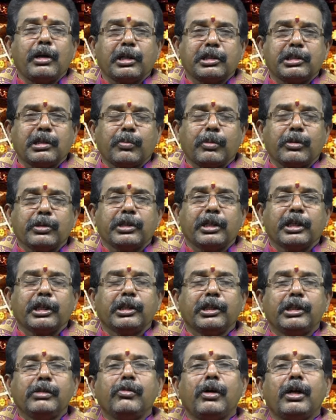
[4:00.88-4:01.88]
వాళ్ళకి చెప్పడం
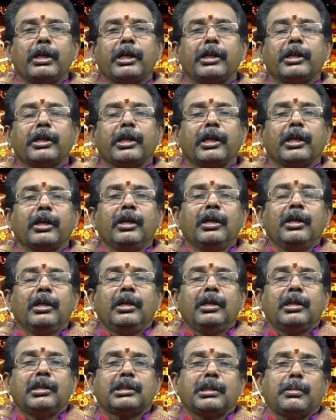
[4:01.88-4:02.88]
జరిగింది వాళ్ళు వెంటనే
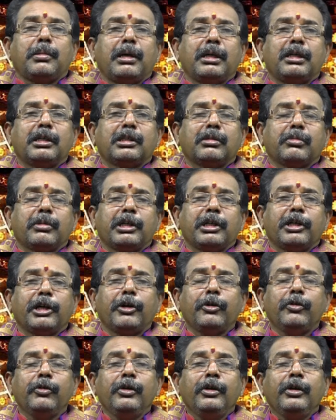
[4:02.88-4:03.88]

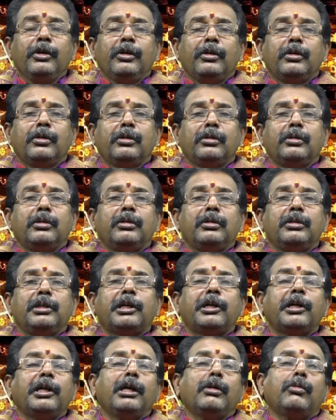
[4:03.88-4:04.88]
సమాయత్తమయ్యారు
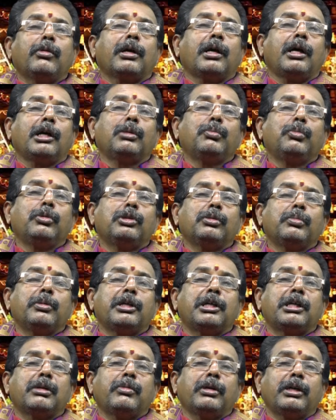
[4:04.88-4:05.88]
ఇక్కడే ఒక
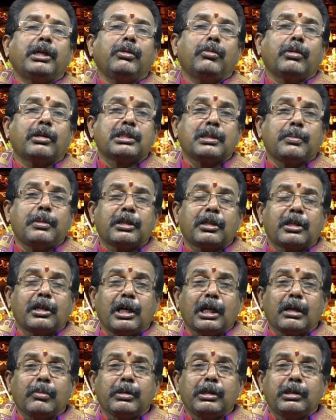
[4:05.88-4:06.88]
అద్భుతమైనటువంటి ఒక
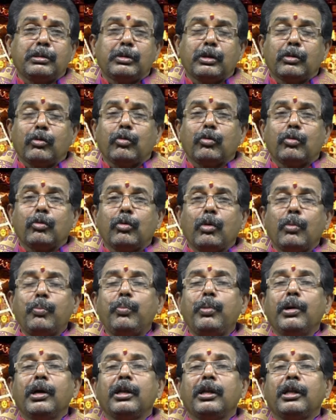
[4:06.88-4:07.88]
చమత్కారమైనటువంటి ఒక
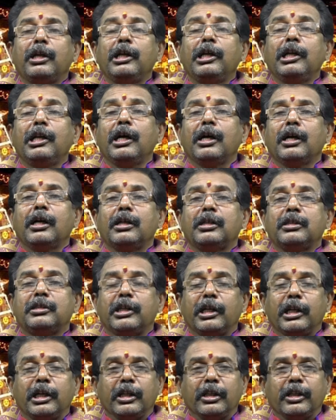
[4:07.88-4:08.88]
గొప్ప లీల
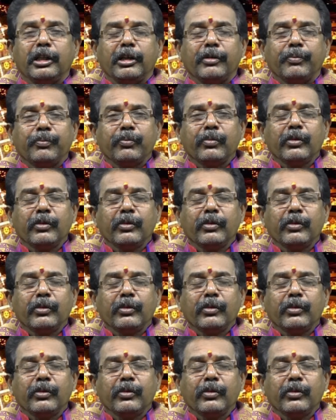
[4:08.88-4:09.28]
జరిగింది